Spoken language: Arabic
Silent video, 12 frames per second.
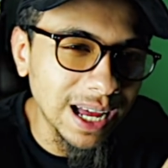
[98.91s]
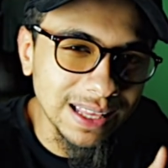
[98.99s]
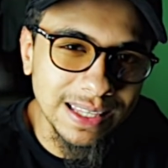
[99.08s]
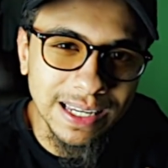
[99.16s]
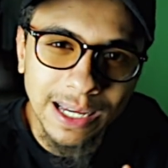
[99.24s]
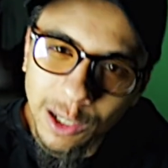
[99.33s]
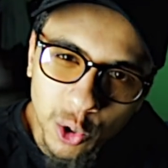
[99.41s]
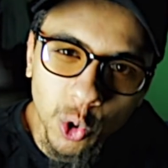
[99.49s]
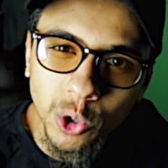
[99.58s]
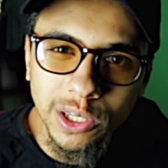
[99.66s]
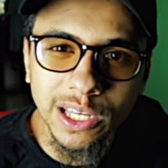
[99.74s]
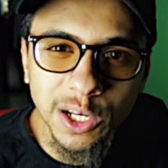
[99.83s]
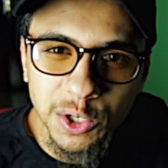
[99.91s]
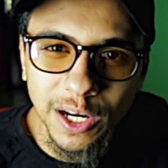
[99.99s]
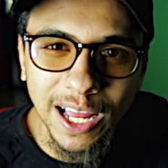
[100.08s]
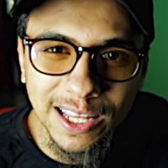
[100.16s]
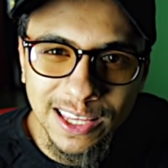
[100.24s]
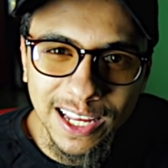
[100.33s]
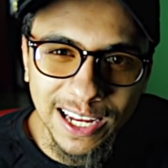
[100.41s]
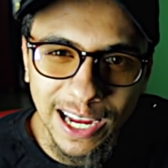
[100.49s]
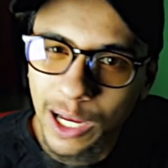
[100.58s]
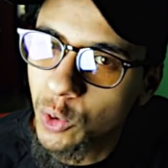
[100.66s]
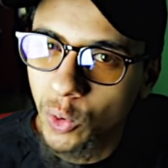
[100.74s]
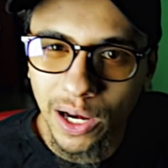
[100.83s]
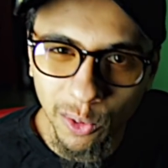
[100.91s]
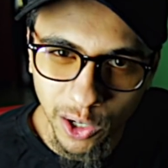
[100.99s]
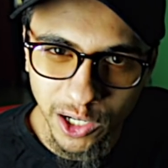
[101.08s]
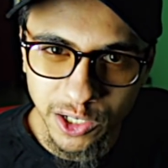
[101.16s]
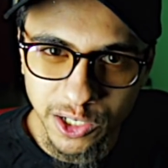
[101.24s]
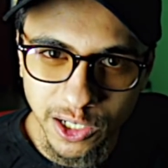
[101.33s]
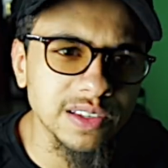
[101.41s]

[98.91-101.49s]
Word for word: قد ايه الكوردينيشن عندك حلو ولا وحش